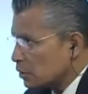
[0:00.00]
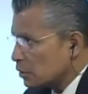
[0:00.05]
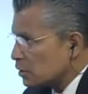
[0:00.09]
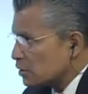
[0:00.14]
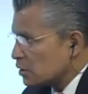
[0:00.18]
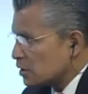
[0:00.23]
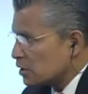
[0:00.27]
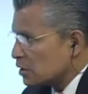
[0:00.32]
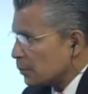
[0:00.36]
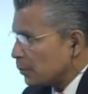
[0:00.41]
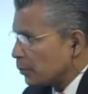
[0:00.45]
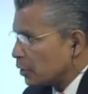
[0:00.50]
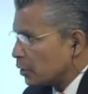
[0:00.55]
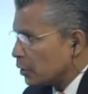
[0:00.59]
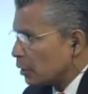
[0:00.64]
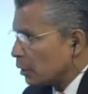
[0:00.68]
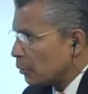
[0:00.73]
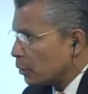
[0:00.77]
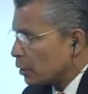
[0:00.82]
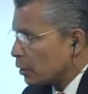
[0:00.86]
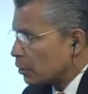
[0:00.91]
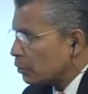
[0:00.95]
Si se ponen de
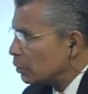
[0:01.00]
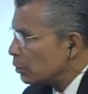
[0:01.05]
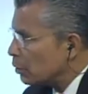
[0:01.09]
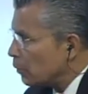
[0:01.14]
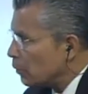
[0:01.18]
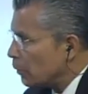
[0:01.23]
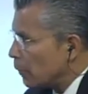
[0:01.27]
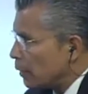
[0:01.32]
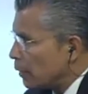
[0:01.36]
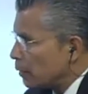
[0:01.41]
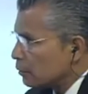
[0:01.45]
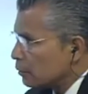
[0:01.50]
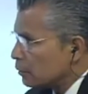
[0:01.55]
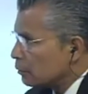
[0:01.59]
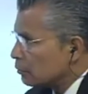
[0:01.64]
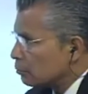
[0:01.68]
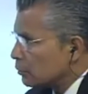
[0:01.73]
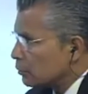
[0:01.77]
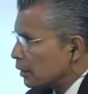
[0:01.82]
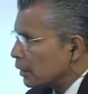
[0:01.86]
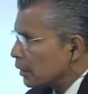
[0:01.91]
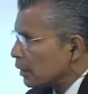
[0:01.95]
acuerdo,
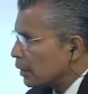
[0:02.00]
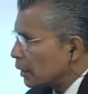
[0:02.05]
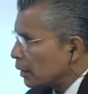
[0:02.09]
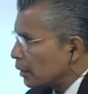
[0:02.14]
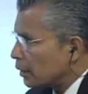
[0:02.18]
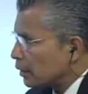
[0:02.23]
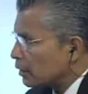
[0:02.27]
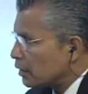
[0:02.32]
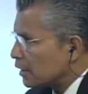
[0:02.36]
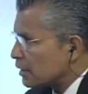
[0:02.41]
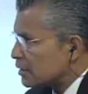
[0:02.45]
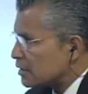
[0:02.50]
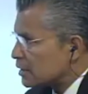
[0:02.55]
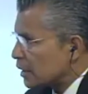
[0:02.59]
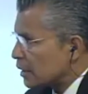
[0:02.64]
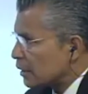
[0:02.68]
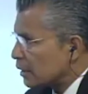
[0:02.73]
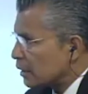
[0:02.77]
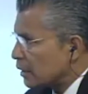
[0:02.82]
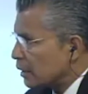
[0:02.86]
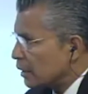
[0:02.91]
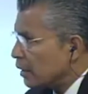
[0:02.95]
tienen que retirarse
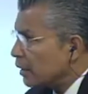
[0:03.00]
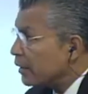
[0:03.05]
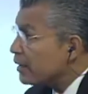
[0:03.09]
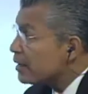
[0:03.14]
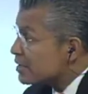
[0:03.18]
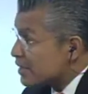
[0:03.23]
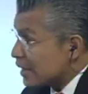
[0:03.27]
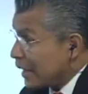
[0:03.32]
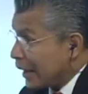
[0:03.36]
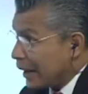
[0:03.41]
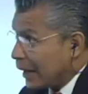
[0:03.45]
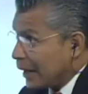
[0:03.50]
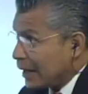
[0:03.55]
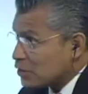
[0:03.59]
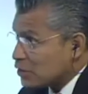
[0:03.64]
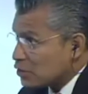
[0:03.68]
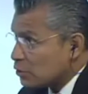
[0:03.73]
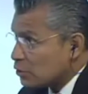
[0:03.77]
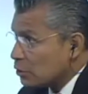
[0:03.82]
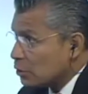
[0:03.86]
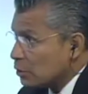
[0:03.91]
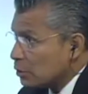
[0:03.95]
cada quien. Si Si
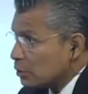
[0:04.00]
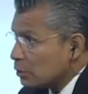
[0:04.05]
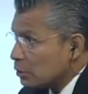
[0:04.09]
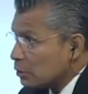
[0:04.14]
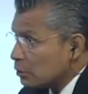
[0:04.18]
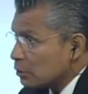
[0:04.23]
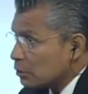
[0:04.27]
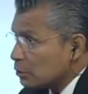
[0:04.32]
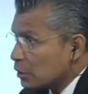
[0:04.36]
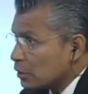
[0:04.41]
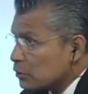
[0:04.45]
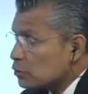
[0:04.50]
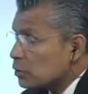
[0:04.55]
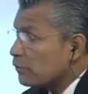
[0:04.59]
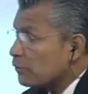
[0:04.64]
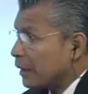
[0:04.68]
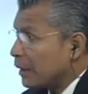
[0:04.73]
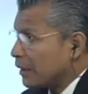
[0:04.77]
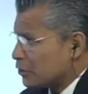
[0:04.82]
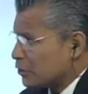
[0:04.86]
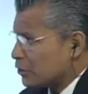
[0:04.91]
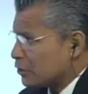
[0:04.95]
caso, es una
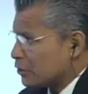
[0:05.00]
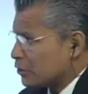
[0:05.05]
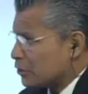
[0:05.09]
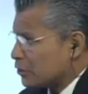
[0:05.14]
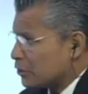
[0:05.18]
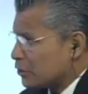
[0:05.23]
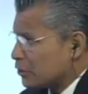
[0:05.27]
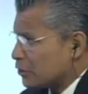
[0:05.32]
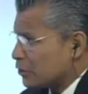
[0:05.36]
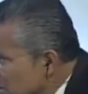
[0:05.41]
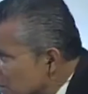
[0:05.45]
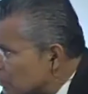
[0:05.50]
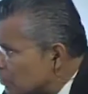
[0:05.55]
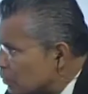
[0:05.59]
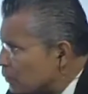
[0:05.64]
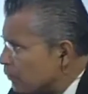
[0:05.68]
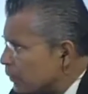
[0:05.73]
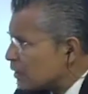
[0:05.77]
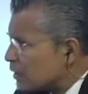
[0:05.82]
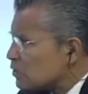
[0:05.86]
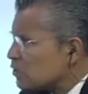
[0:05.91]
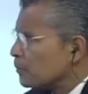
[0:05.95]
infracción. ¿Le hicieron
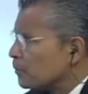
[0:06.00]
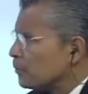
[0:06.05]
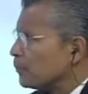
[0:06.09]
infracción?